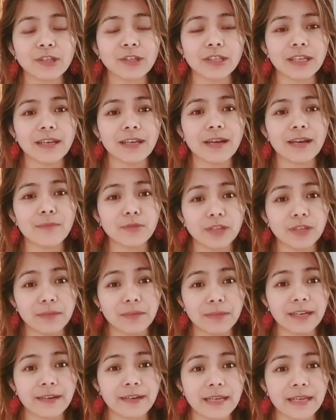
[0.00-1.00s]
ko talaga munang
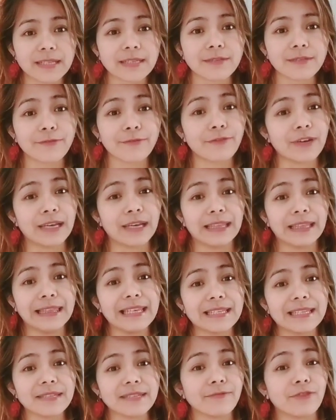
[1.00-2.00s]
mag-rest for at
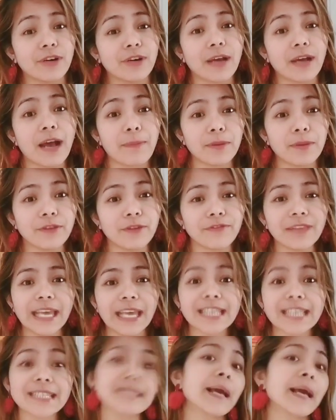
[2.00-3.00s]
least for a couple of
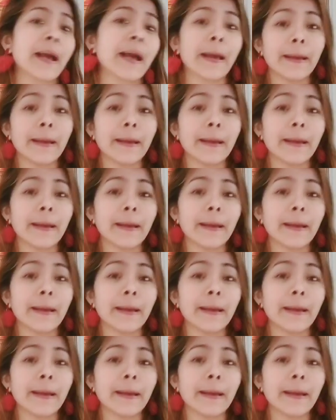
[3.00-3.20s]
days